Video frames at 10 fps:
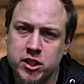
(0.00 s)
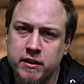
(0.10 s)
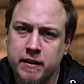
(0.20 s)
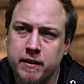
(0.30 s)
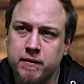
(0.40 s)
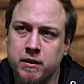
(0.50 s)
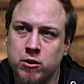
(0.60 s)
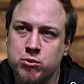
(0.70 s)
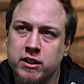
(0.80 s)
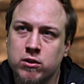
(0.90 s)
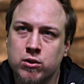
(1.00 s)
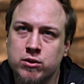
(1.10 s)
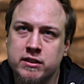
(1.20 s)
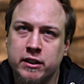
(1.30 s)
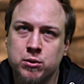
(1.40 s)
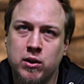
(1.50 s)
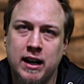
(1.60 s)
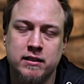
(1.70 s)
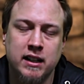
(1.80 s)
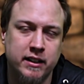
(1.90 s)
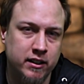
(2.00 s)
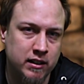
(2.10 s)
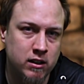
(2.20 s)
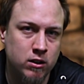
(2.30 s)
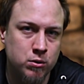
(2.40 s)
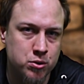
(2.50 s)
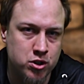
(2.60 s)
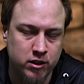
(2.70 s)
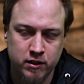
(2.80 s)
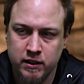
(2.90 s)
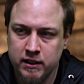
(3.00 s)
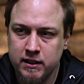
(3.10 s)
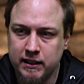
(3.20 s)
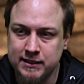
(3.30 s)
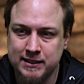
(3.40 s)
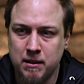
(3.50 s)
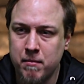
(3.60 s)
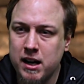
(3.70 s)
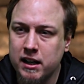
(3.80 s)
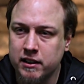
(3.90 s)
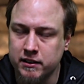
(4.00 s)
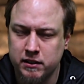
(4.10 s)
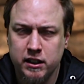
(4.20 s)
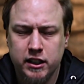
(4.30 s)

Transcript: się różnego rodzaju ataki na ludzi, zamachy.